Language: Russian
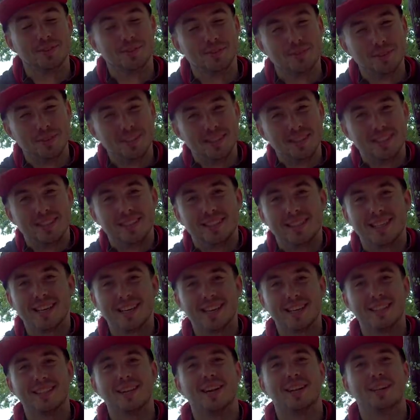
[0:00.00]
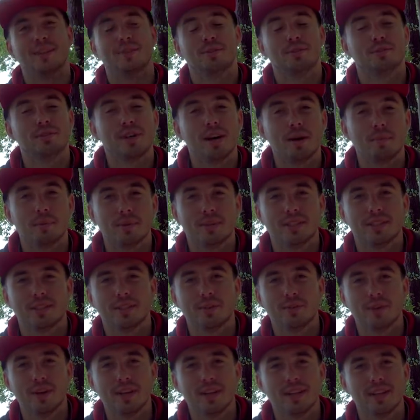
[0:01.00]
Вы на канале Флагман
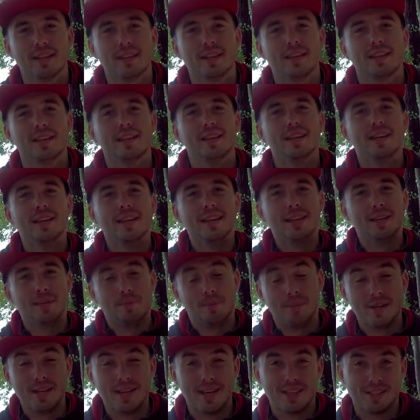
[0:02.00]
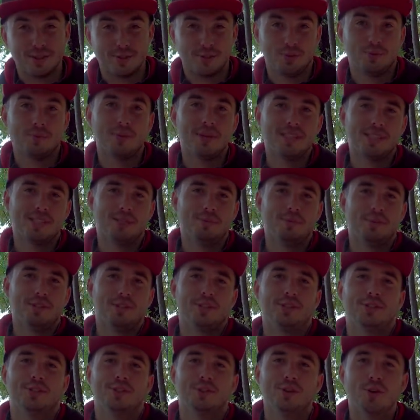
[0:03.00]
ТВ. Меня зовут Максим
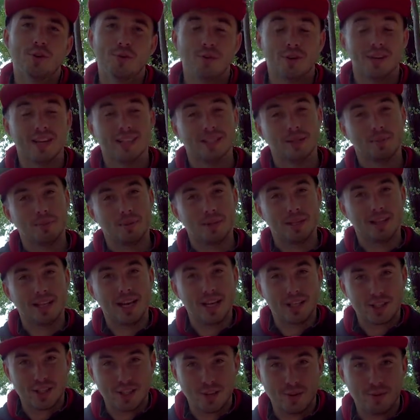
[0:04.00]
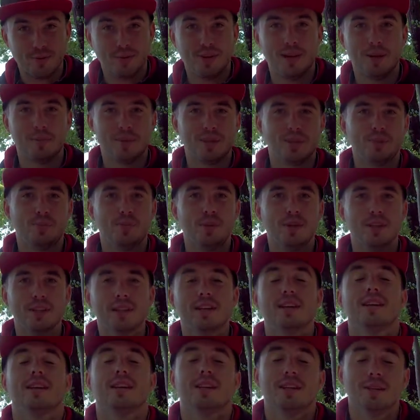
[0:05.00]
Местерцов. Это передача «Время
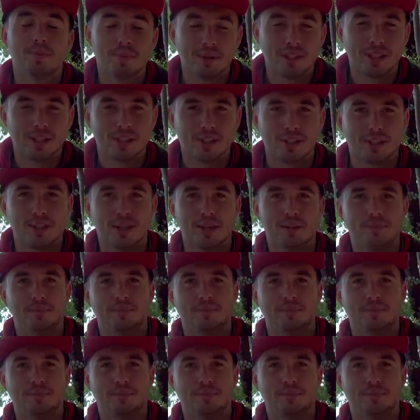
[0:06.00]
спинга» и мы начинаем.